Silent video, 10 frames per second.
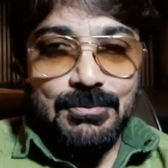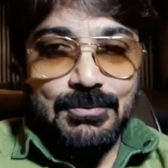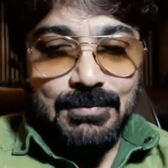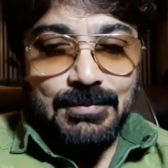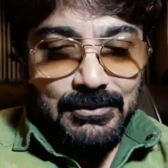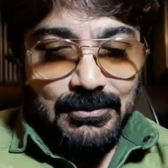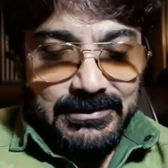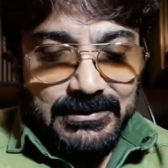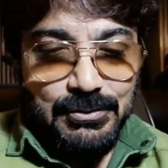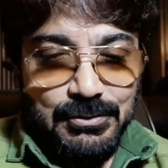অসম্ভব
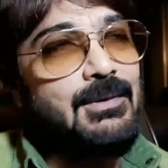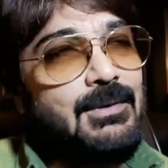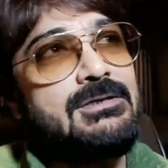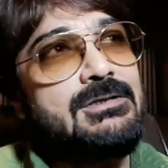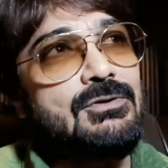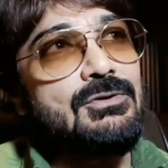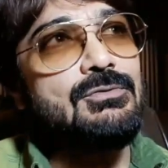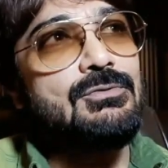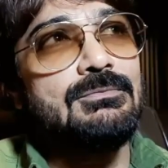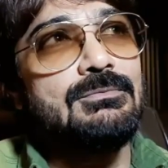ভালো একটি ছবি বানিয়েছেন
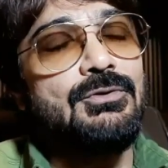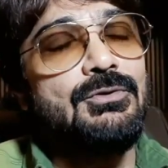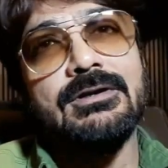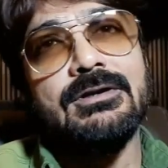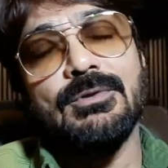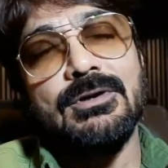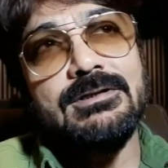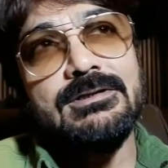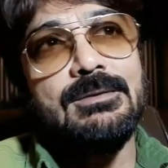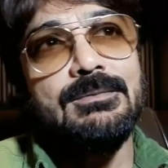অতনু ময়ূরাক্ষীর
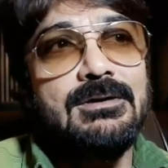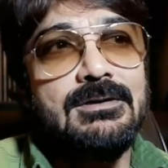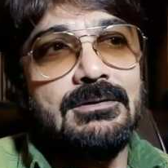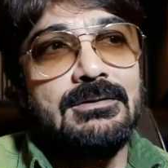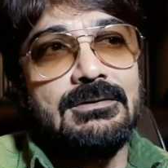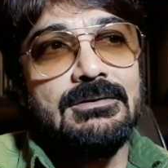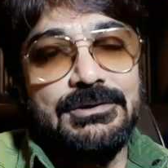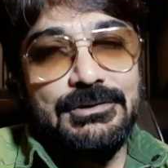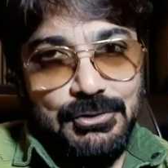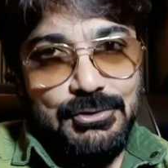পরে এটি আমার
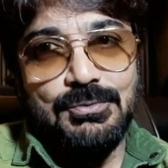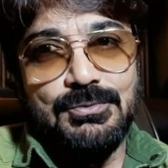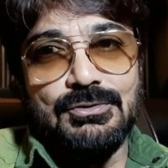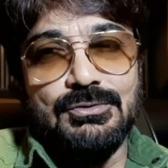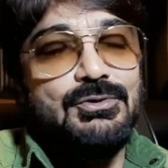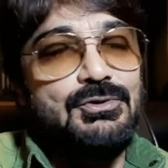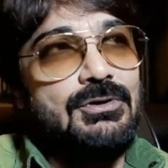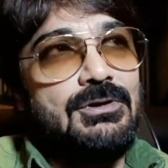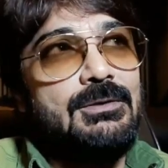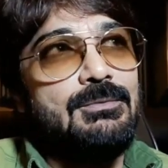দ্বিতীয় ছবি
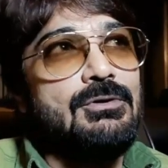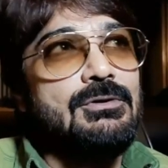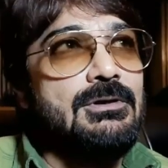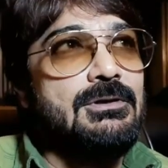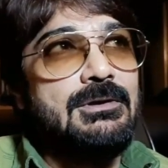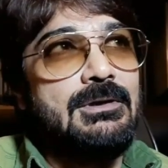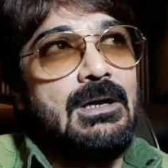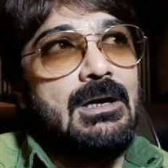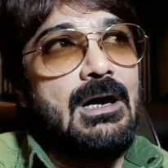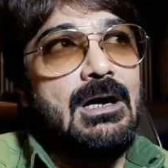অতনুর সঙ্গে এবং
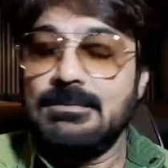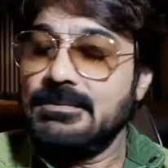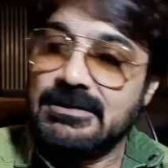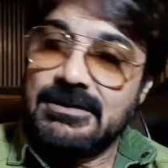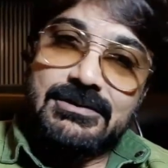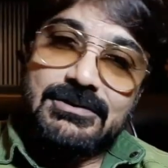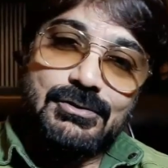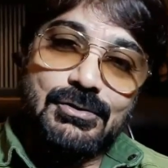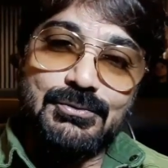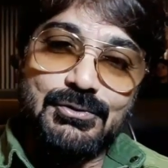আগামী
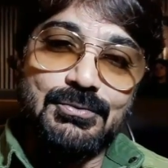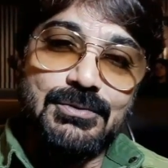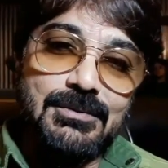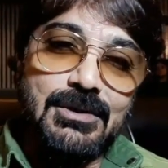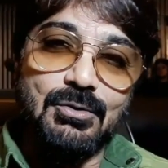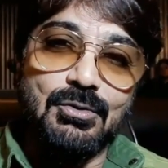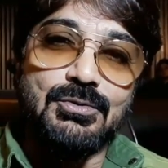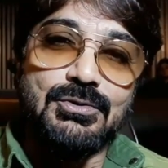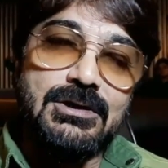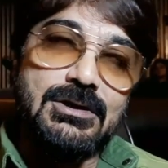দিনে যেসব ছবি আমরা
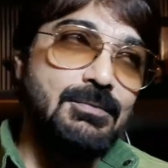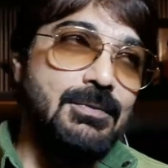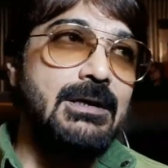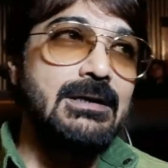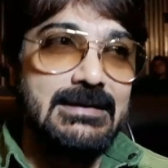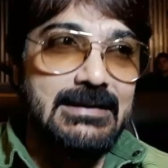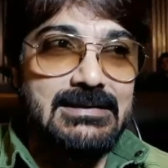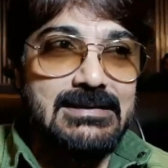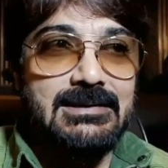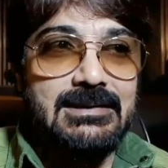করব সেটাও প্রায়
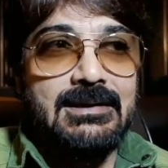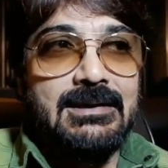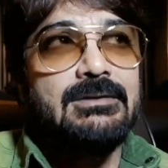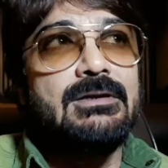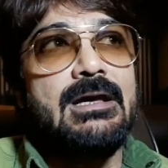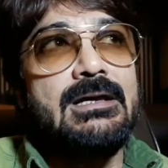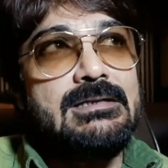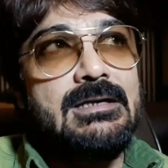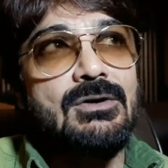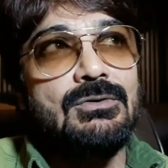ঠিক আছে তো
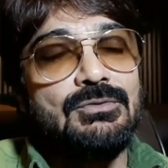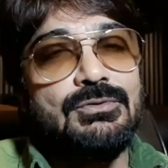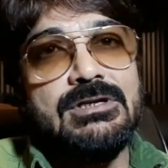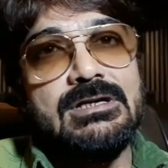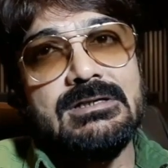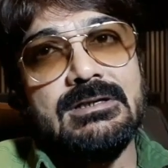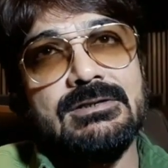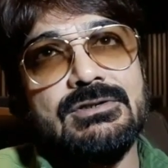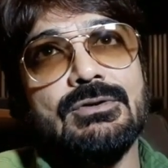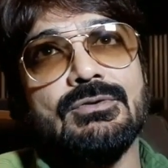এইটা অতনু
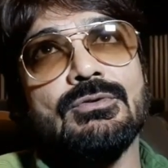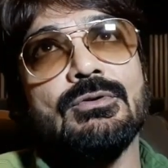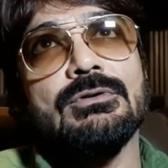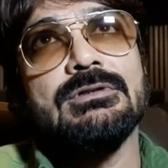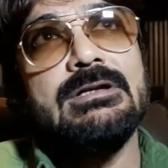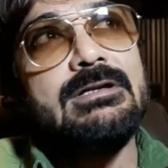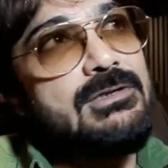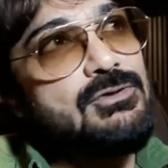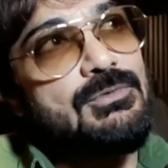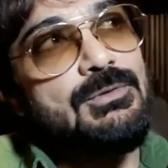চেয়েছিলেন যে ও
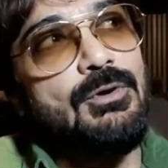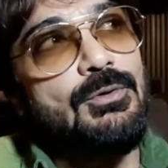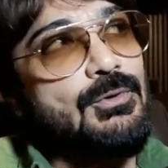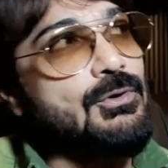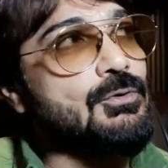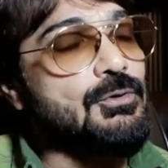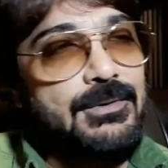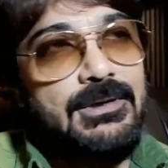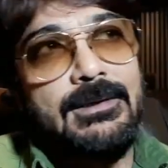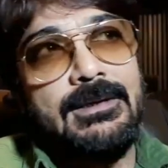তিনটে ছবি পরপর
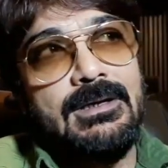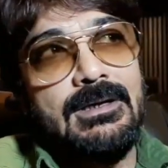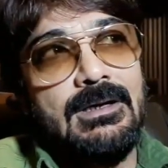করবে